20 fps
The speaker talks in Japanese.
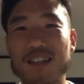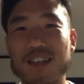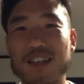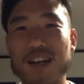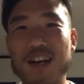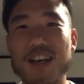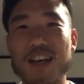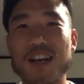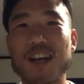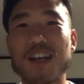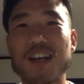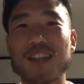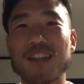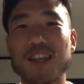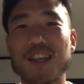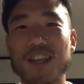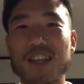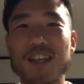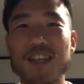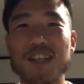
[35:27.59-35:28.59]
速かっ
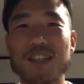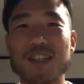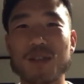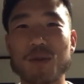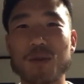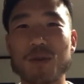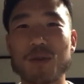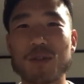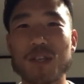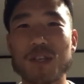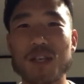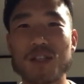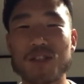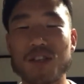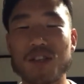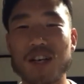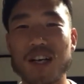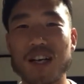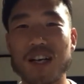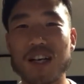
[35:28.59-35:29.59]
たり、そういう選手
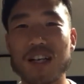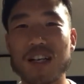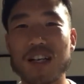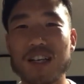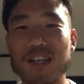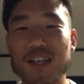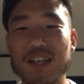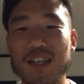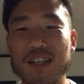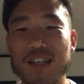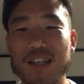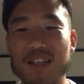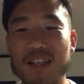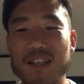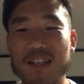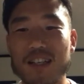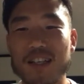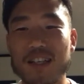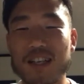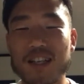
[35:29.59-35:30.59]
が
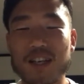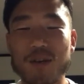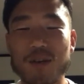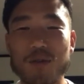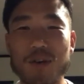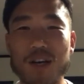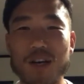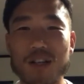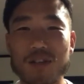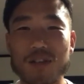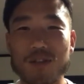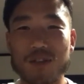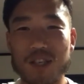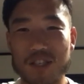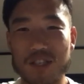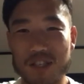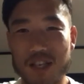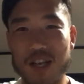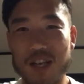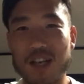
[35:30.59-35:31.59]
嫌なフォワードで
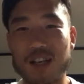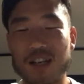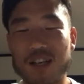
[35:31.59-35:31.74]
した。